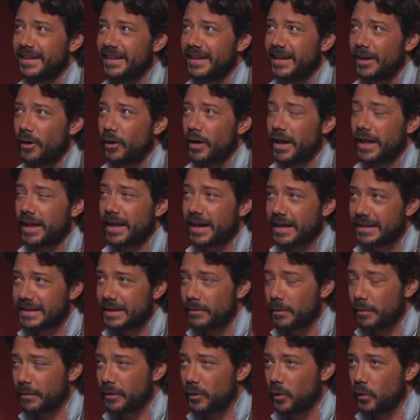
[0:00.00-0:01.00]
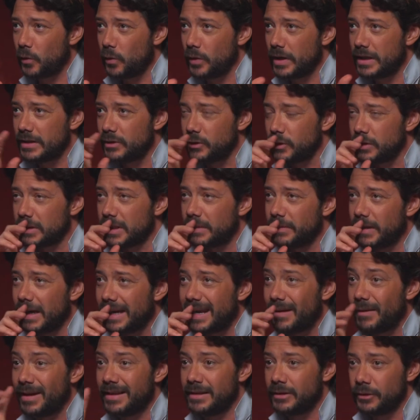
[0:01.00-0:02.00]
La oleada de Casa de Papel Locura, yo estaba
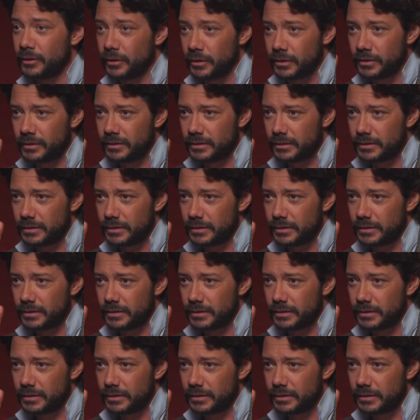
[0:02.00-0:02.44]
grabando